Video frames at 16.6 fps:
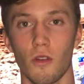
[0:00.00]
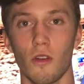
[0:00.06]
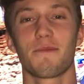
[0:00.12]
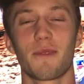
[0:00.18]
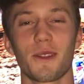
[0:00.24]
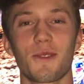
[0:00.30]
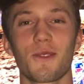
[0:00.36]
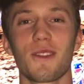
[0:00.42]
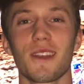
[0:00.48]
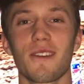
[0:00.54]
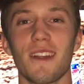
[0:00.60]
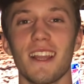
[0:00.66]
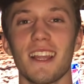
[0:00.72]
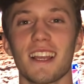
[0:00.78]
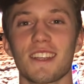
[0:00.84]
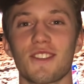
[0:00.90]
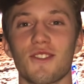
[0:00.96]
Per tutti quelli
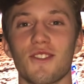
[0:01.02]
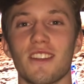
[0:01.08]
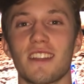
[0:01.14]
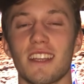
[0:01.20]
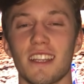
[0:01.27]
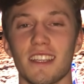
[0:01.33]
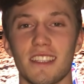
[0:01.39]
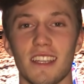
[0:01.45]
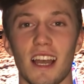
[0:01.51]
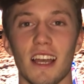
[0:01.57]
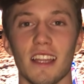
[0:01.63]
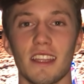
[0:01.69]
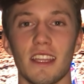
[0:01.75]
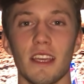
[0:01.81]
che sono interessati